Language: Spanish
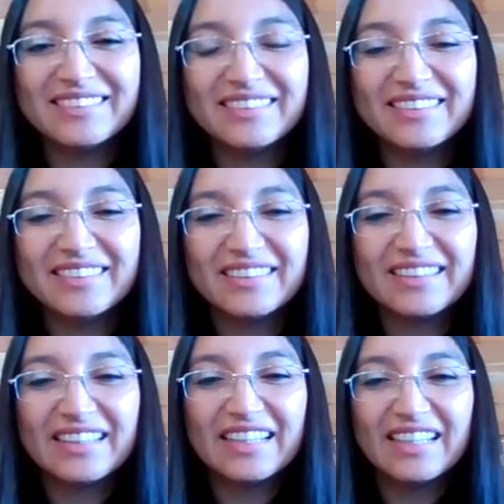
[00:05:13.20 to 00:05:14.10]
Ya,
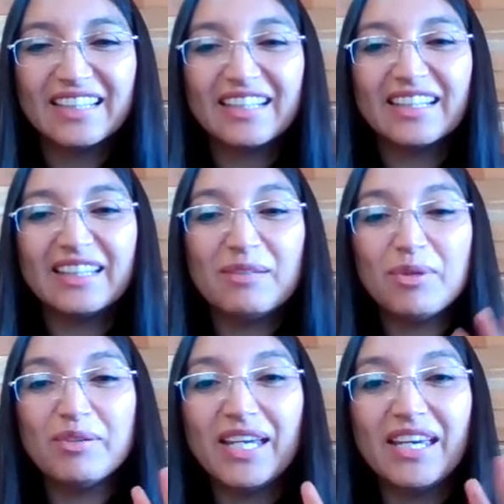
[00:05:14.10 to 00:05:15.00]
gracias, Chao, que
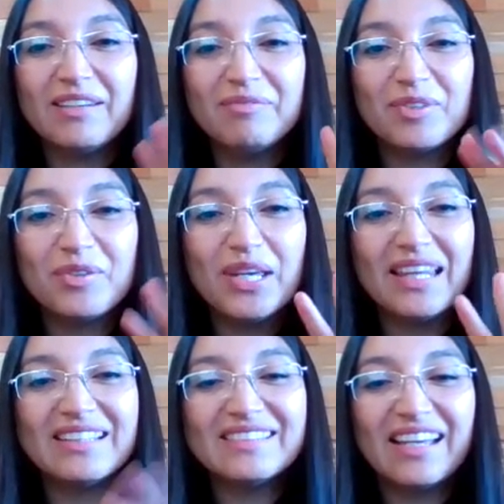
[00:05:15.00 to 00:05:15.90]
esté bien.
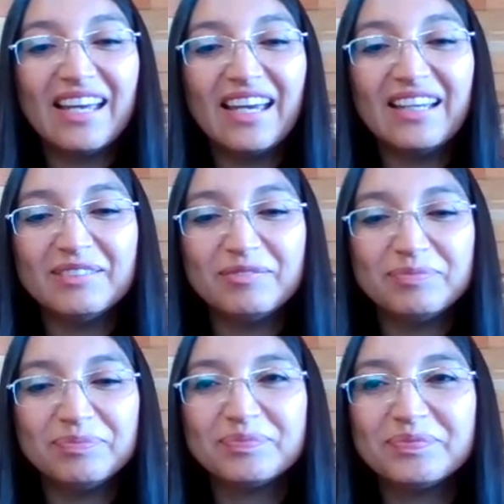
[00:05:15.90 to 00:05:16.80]
bien.
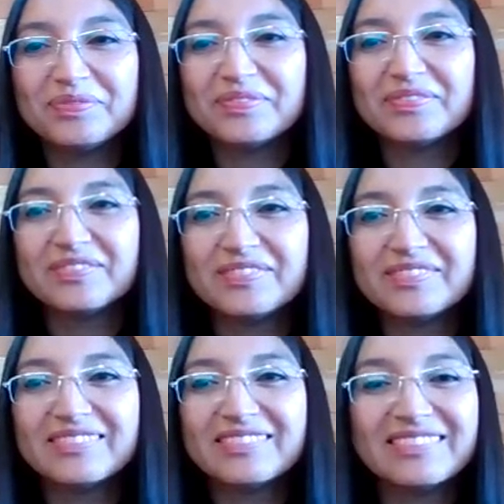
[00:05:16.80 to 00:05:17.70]
No salga.
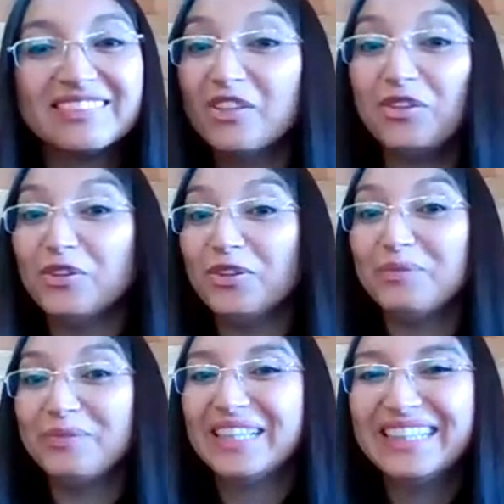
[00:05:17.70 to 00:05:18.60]
No,
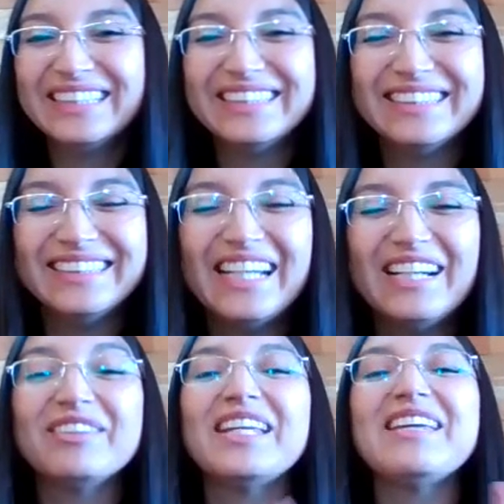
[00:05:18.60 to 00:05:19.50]
no.
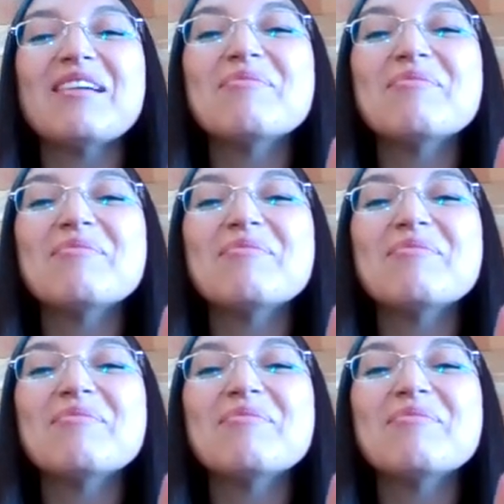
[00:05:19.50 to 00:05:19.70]
que